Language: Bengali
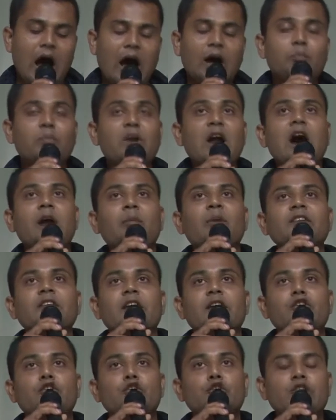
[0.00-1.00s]
আমরা
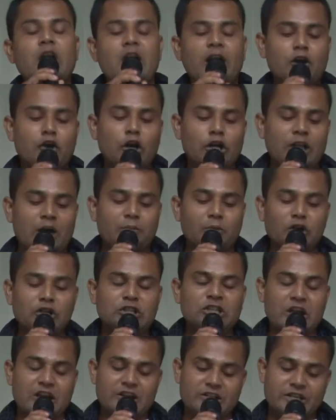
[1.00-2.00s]
আমাদের ক্ষুধার কথা
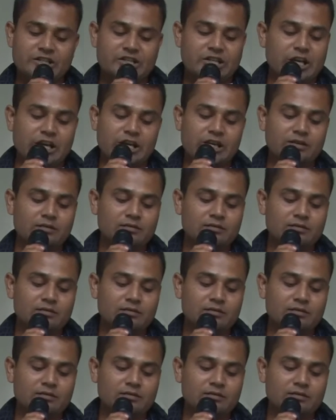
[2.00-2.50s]
বলতে এসেছি